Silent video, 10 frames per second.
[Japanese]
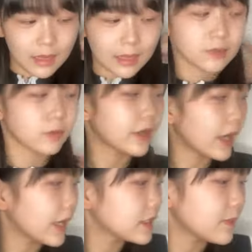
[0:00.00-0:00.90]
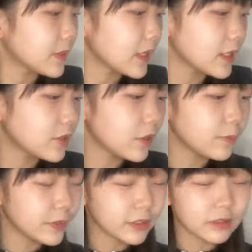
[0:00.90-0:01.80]
あそっかじゃあまた一緒に
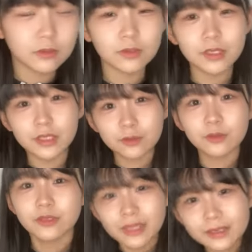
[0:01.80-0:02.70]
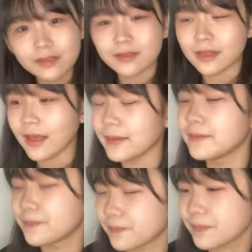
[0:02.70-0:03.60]
プリクラ撮りに行こうね」って
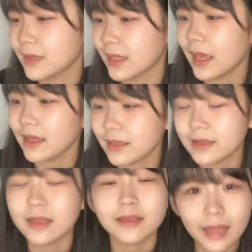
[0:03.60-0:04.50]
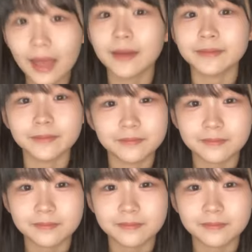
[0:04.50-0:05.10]
言ってて